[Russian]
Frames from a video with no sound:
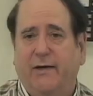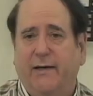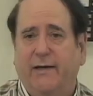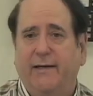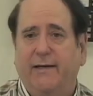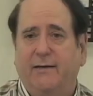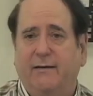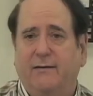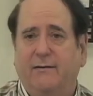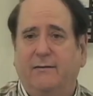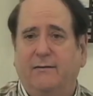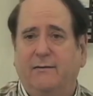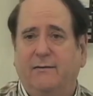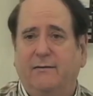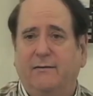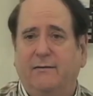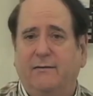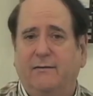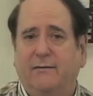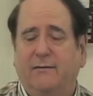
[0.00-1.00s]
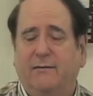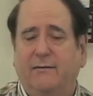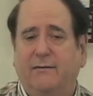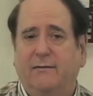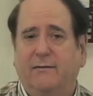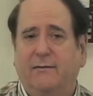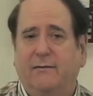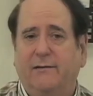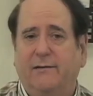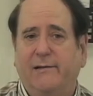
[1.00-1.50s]
до рождения
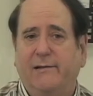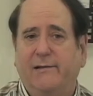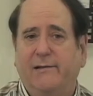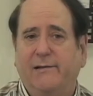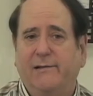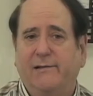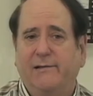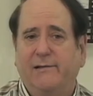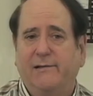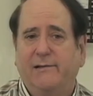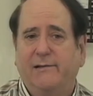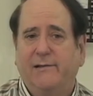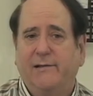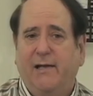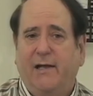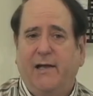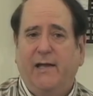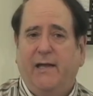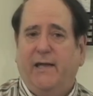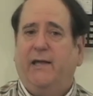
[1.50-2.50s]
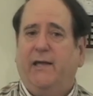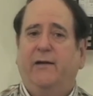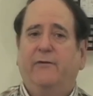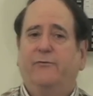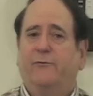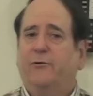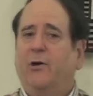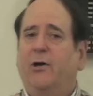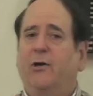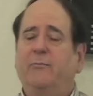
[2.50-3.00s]
водами.
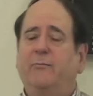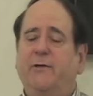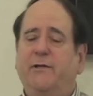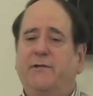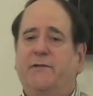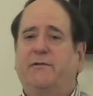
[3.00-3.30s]
Если в